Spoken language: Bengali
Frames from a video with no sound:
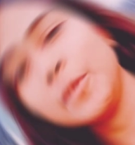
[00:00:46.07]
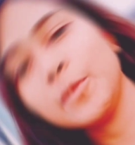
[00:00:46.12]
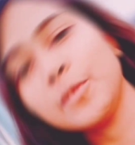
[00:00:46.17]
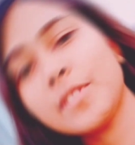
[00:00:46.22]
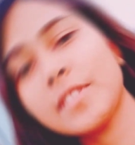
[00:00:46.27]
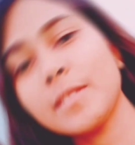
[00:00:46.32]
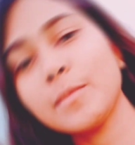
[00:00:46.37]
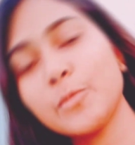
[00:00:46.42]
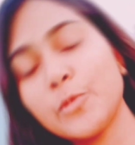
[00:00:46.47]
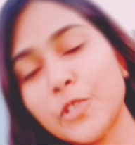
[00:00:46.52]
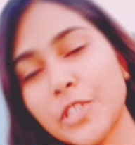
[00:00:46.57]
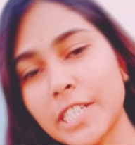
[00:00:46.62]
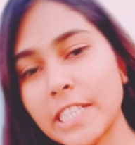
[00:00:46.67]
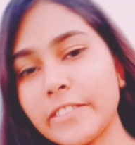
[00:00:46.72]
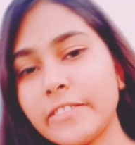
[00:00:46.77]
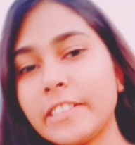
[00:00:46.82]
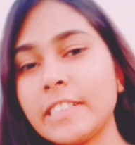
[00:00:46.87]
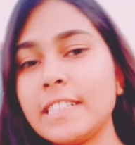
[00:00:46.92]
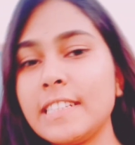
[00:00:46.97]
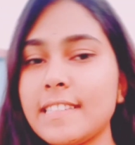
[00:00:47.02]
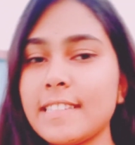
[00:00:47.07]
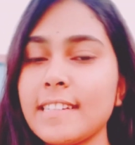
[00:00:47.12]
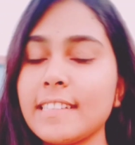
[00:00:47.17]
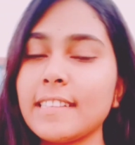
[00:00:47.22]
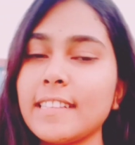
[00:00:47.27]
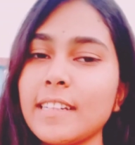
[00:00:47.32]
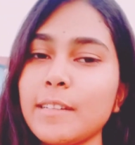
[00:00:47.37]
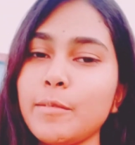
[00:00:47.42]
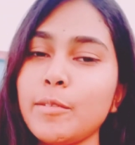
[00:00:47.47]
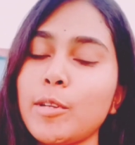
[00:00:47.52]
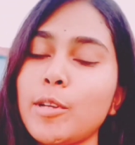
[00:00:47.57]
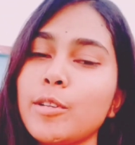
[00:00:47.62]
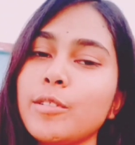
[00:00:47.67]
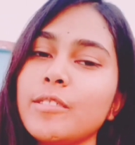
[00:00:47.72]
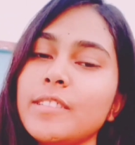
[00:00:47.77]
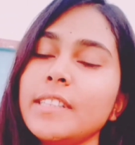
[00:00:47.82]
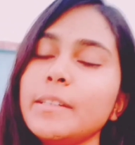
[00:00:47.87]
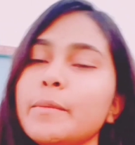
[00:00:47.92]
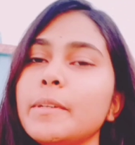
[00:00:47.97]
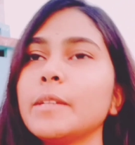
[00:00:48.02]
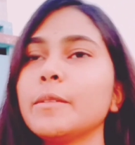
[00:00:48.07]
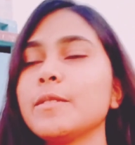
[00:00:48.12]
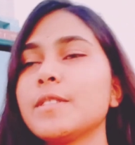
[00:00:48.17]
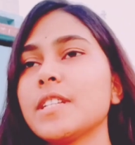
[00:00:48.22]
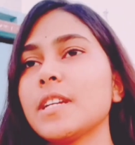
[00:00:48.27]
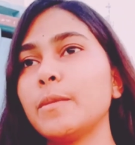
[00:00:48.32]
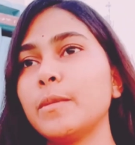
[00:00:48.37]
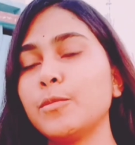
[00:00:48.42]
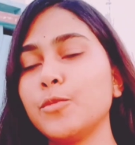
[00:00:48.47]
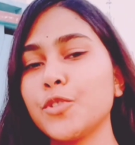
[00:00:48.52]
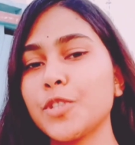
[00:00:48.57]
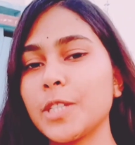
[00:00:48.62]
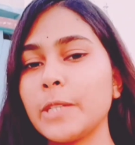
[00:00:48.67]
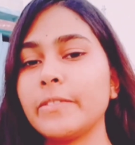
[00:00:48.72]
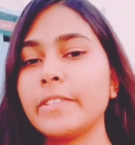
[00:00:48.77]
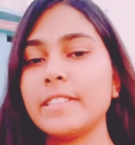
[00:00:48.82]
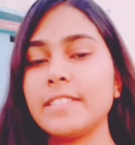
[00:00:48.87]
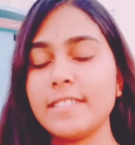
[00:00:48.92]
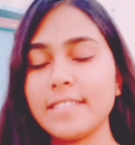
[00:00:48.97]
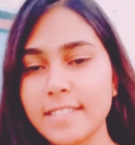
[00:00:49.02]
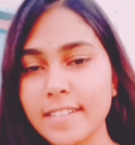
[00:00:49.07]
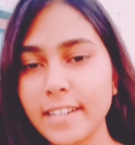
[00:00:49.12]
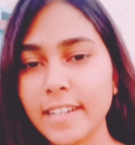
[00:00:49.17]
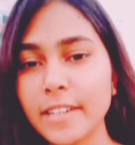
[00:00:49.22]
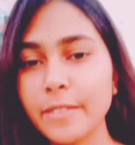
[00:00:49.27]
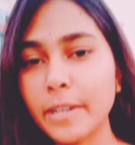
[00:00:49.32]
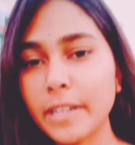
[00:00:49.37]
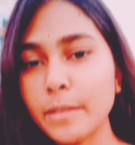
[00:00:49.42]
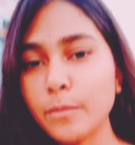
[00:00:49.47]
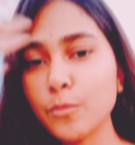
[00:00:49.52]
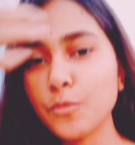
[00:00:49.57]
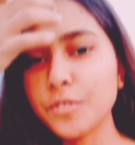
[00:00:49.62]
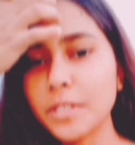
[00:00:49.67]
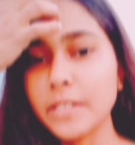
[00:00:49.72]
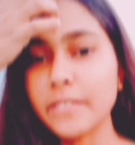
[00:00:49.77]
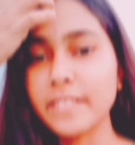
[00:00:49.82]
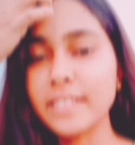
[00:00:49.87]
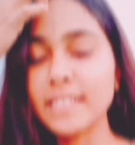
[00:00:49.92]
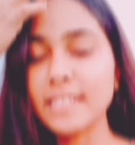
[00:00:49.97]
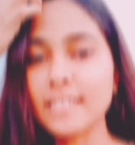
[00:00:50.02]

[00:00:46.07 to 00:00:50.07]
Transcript: আমি হচ্ছে মুর্শিদাবাদ ডিস্ট্রিক্ট থেকে বিলং করি মানে হচ্ছে আমার মুর্শিদাবাদ ডিস্ট্রিক্টের বাড়ি মুর্শিদাবাদ